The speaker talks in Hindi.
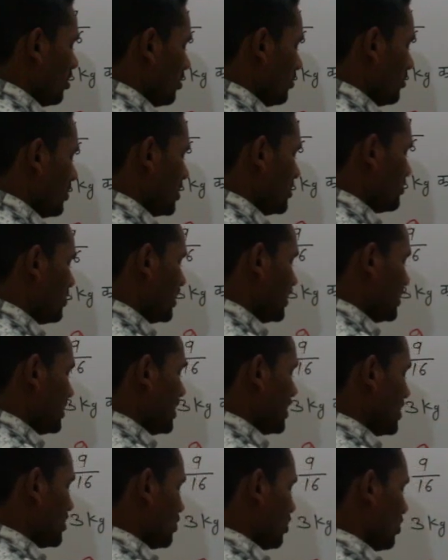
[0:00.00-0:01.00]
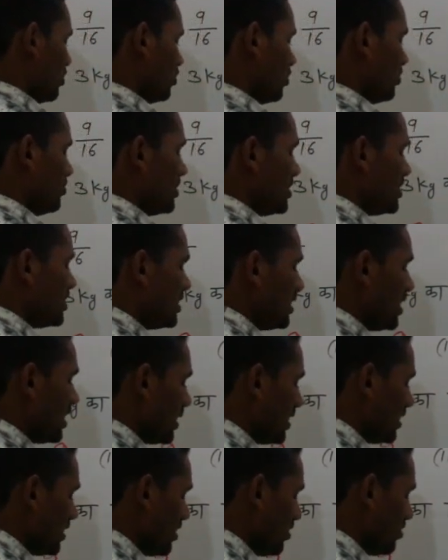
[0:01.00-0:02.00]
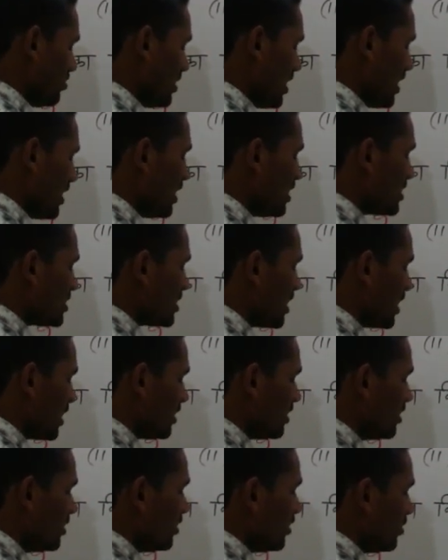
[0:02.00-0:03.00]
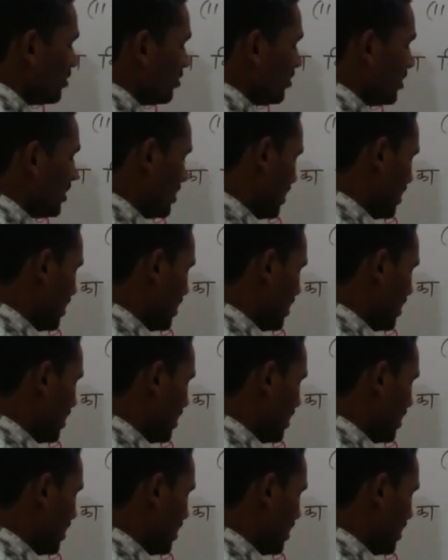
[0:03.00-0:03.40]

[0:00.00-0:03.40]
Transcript: और बीस पंचे सौ तो बीस दिया कितना हो जाएगा साठ तो